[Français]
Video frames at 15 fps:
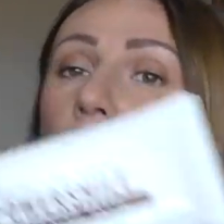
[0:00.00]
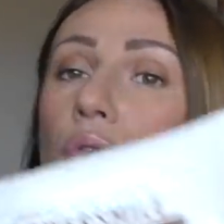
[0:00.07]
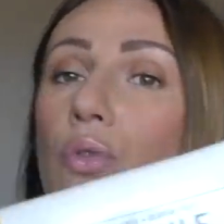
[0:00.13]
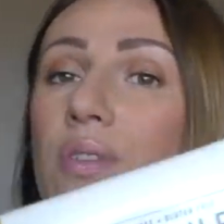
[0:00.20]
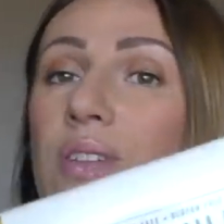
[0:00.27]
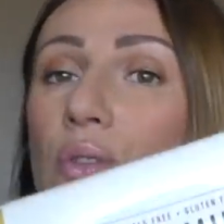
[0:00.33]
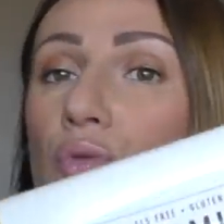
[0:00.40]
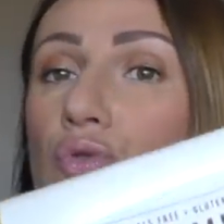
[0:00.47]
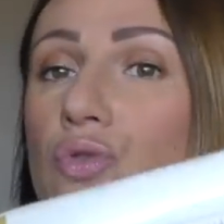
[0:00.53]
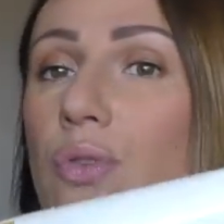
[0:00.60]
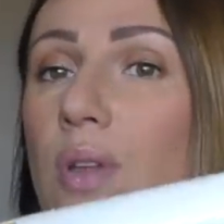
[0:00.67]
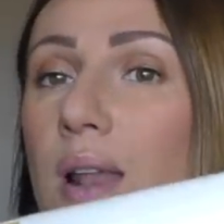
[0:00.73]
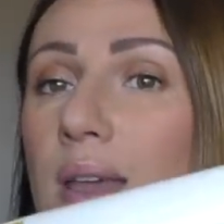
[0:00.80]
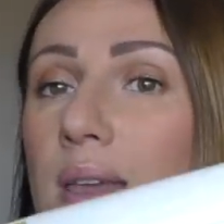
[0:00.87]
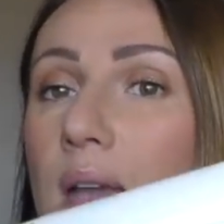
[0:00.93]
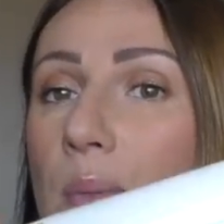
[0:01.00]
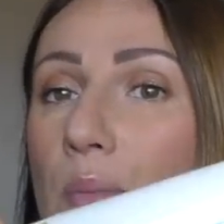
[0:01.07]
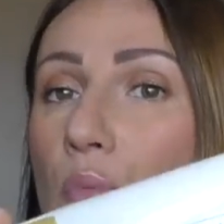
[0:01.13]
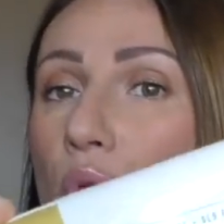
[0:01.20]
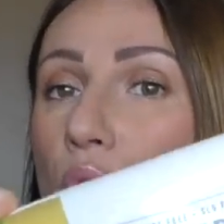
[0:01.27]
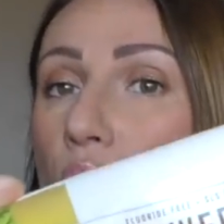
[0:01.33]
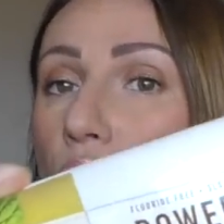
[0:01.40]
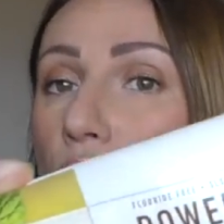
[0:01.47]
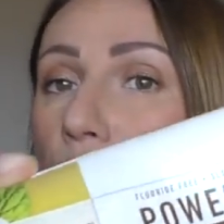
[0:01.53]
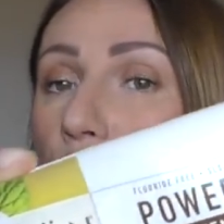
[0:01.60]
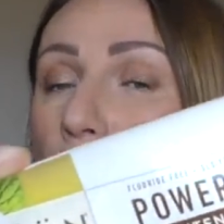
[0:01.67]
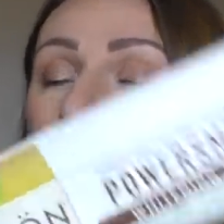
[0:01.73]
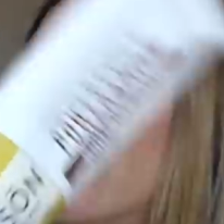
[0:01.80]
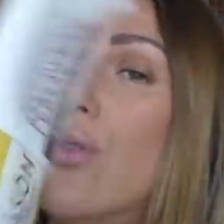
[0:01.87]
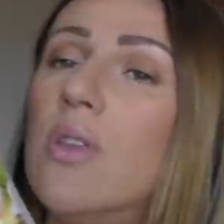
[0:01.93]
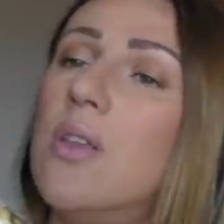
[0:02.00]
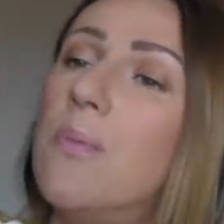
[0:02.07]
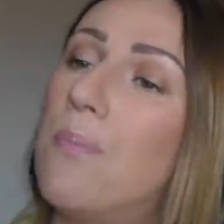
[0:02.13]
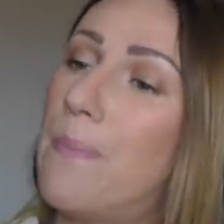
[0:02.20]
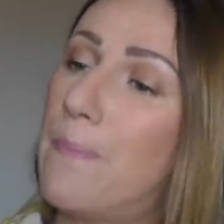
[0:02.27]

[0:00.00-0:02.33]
donc c'est toujours dans la gamme Whitening